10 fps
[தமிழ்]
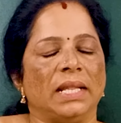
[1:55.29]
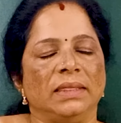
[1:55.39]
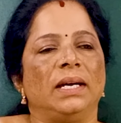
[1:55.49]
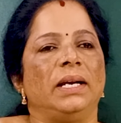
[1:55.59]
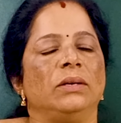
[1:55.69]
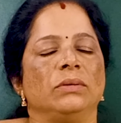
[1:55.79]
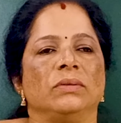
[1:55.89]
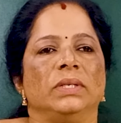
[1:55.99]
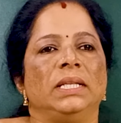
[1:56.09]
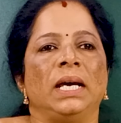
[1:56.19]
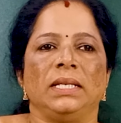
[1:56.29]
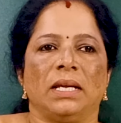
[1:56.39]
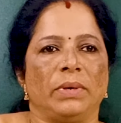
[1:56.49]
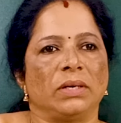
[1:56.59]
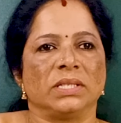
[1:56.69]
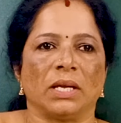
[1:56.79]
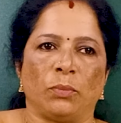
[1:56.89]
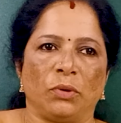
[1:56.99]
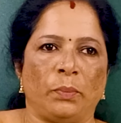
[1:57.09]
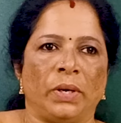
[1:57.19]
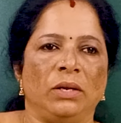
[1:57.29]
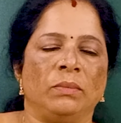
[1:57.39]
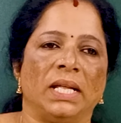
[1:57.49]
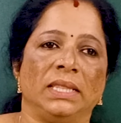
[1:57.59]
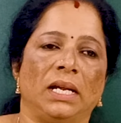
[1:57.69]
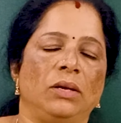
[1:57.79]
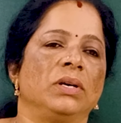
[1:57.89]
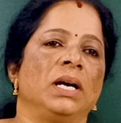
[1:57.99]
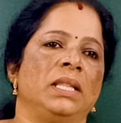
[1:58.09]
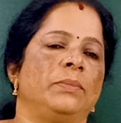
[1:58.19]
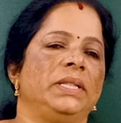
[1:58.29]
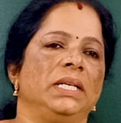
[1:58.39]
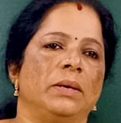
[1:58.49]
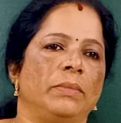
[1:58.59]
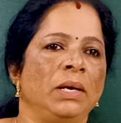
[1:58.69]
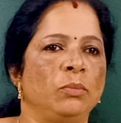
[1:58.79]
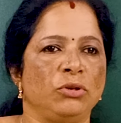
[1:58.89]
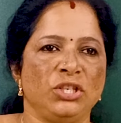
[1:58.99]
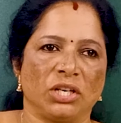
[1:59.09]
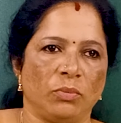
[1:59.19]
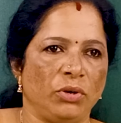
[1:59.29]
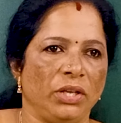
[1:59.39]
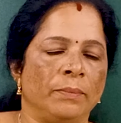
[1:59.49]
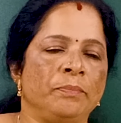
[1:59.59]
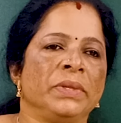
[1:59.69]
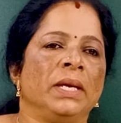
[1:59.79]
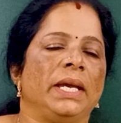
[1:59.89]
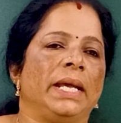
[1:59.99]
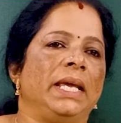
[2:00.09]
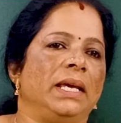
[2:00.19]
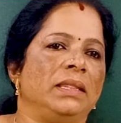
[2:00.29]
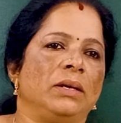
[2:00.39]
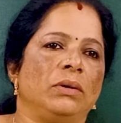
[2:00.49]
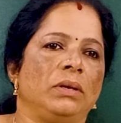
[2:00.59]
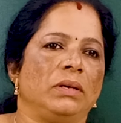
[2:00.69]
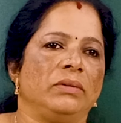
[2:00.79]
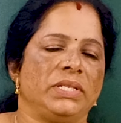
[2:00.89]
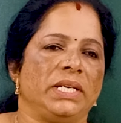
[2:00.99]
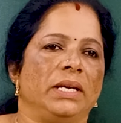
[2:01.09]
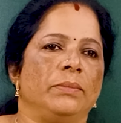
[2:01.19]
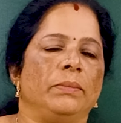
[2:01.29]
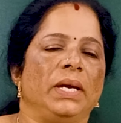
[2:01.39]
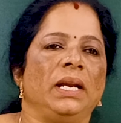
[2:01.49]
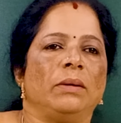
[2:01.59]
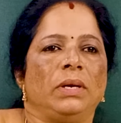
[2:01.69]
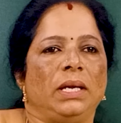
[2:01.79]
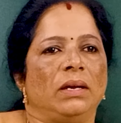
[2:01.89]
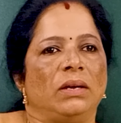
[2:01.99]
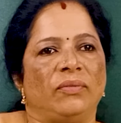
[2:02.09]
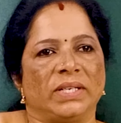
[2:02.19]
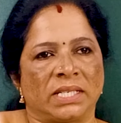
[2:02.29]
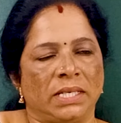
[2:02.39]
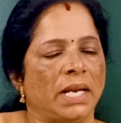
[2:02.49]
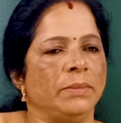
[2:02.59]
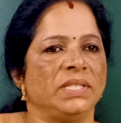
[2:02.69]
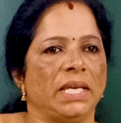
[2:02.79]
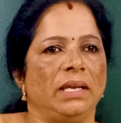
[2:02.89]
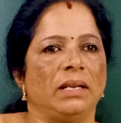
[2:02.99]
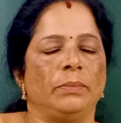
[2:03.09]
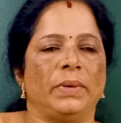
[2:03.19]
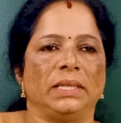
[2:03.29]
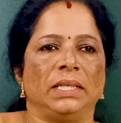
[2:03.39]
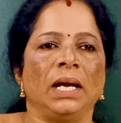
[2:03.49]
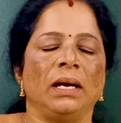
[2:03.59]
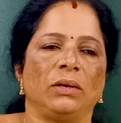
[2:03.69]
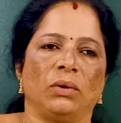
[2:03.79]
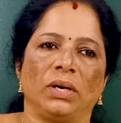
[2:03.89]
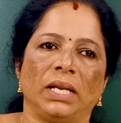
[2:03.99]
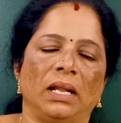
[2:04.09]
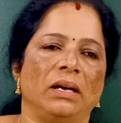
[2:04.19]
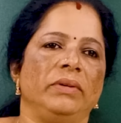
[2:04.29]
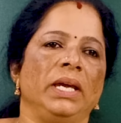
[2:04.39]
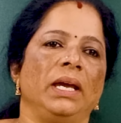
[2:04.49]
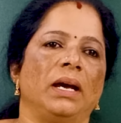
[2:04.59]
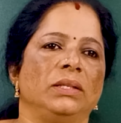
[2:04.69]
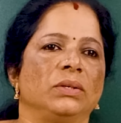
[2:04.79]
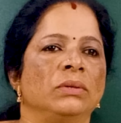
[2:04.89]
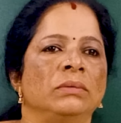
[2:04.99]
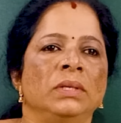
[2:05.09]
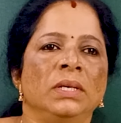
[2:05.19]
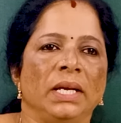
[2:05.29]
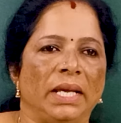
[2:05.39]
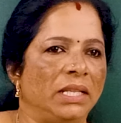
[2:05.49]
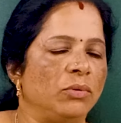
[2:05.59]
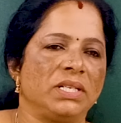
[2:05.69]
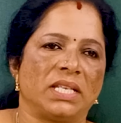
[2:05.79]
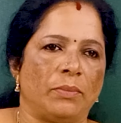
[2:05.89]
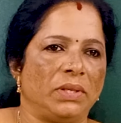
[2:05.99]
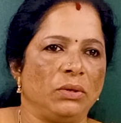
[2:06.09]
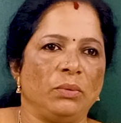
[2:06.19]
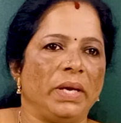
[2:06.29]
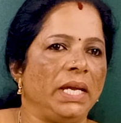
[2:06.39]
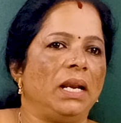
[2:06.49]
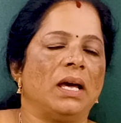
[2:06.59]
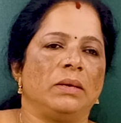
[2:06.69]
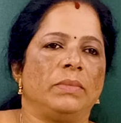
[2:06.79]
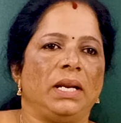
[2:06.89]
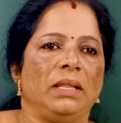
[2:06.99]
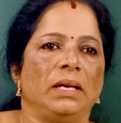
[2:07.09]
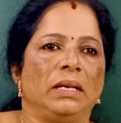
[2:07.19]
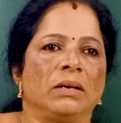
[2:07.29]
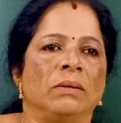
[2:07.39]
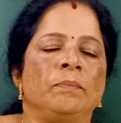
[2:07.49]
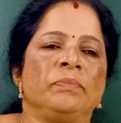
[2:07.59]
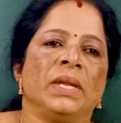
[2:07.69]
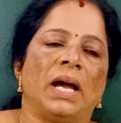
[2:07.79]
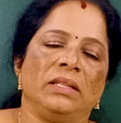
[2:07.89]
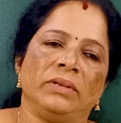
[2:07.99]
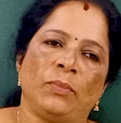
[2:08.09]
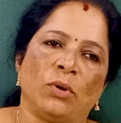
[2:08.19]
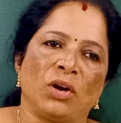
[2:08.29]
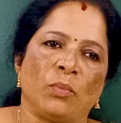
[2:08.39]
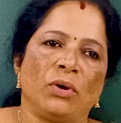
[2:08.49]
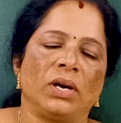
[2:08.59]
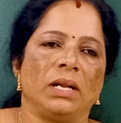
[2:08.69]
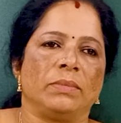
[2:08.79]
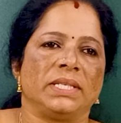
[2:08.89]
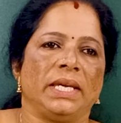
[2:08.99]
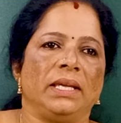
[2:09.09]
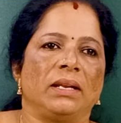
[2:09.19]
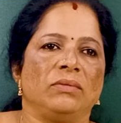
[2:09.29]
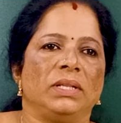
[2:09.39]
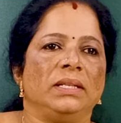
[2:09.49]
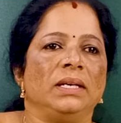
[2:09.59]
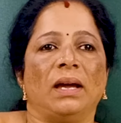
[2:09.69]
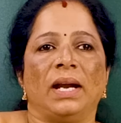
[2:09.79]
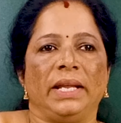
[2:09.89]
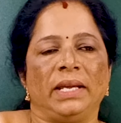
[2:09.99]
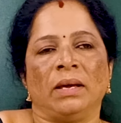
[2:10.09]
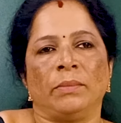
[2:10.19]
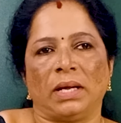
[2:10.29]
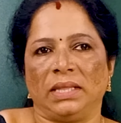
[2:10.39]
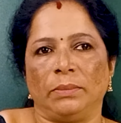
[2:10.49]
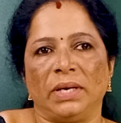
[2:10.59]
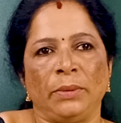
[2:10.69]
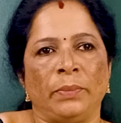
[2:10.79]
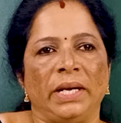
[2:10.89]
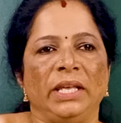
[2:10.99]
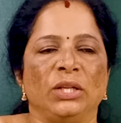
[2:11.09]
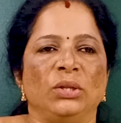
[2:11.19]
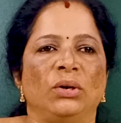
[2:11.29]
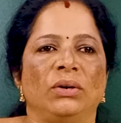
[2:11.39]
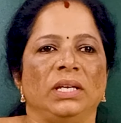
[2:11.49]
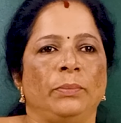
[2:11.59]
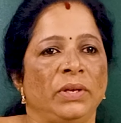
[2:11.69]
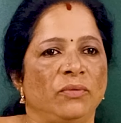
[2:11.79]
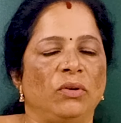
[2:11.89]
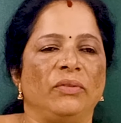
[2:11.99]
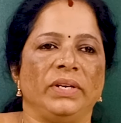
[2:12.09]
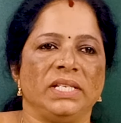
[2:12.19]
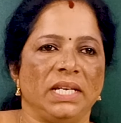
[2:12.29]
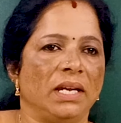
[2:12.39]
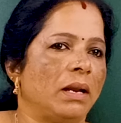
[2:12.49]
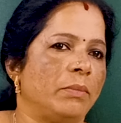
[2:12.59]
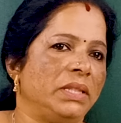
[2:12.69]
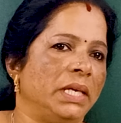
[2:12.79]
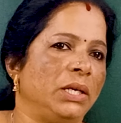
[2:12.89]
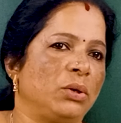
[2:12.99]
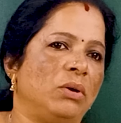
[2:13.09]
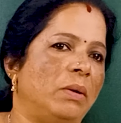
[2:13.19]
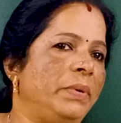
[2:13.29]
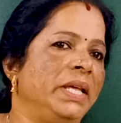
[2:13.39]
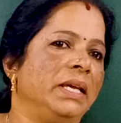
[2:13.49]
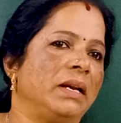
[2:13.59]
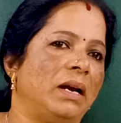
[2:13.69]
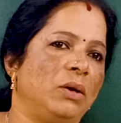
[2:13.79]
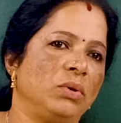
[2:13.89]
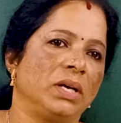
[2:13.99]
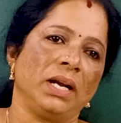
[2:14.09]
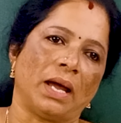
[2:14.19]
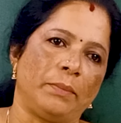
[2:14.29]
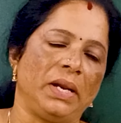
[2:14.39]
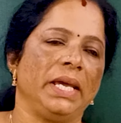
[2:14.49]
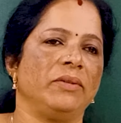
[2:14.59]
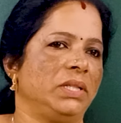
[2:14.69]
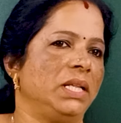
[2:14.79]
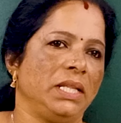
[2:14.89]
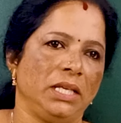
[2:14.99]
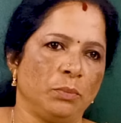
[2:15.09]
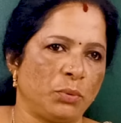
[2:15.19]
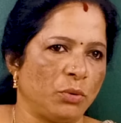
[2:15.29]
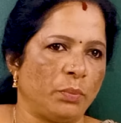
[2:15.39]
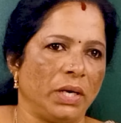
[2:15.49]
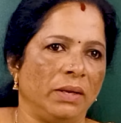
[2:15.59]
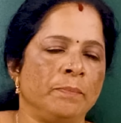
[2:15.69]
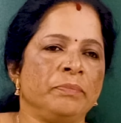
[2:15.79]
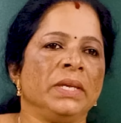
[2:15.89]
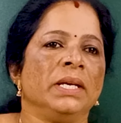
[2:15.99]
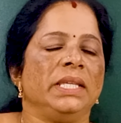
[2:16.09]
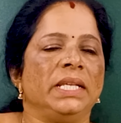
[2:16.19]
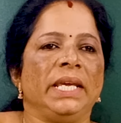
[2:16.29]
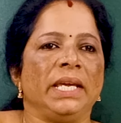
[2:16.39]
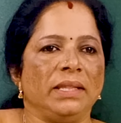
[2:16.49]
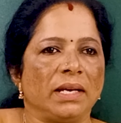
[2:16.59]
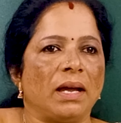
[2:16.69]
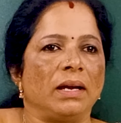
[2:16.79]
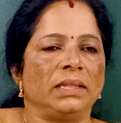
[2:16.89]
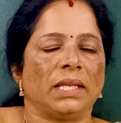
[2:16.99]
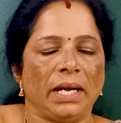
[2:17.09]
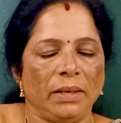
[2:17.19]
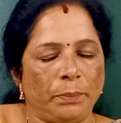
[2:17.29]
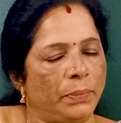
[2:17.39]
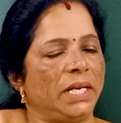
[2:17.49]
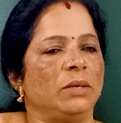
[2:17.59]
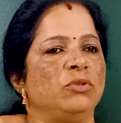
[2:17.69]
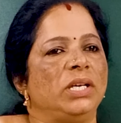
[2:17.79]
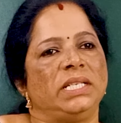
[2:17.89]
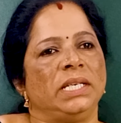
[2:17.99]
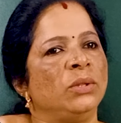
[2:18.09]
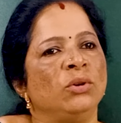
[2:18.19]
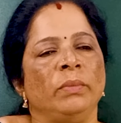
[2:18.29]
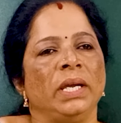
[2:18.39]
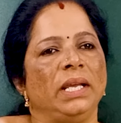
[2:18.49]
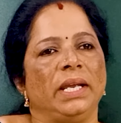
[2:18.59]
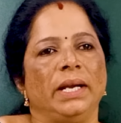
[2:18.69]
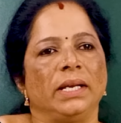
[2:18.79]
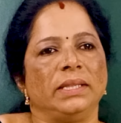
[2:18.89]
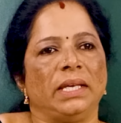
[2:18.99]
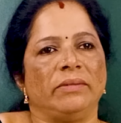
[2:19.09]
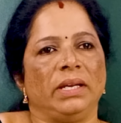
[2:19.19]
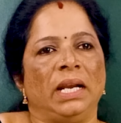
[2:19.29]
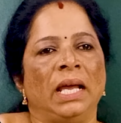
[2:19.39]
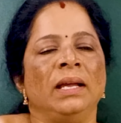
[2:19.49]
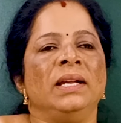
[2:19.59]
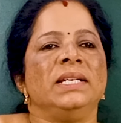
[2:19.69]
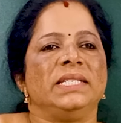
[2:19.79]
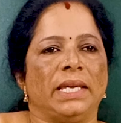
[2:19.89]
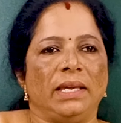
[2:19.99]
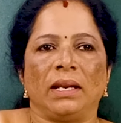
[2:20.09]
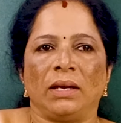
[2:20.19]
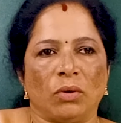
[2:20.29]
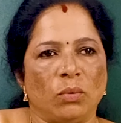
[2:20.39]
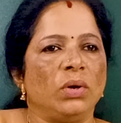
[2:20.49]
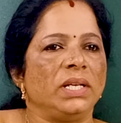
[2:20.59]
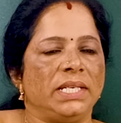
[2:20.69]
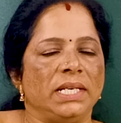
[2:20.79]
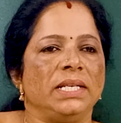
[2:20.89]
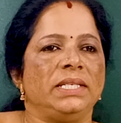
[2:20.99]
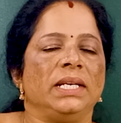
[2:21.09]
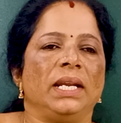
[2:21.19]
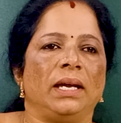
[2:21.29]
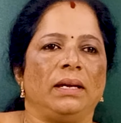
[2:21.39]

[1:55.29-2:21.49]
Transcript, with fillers: அந்த அளவுக்கு வந்து அது நமக்கும் சப்போர்ட் பண்ணும் அந்த அளவுக்கு அதை பற்றி நம்ம புரிஞ்சுக்க முடியும் ஏன்னா எந்த ஒரு விஷயமுமே நம்ம ஃபர்ஸ்ட் டைம் செய்யறது பார்த்தா டோட்டலாகவே அதுக்கும் எந்த ஒரு சம்மந்தமுமே இல்லாத மாதிரி தான் இருக்கும் அதுவே போக போக நம்ம செய்யறது வந்து அன்னைக்கு நம்ம அந்த மாதிரி பண்ணியிருந்தோம் இப்போ இவ்வளோ ஃபினிஷிங்காக நம்ம தைக்கிறோம் அப்படிங்கிற அளவுக்கு நம்மளையே வந்து அது இம்ப்ரூவ் பண்ணும் இது நீங்கள் இதுக்காக தனிப்பட்ட முயற்சி எதுவுமே நீங்கள் எடுக்க தேவையில்லை செய்கிற ஒவ்வொரு சின்ன சின்ன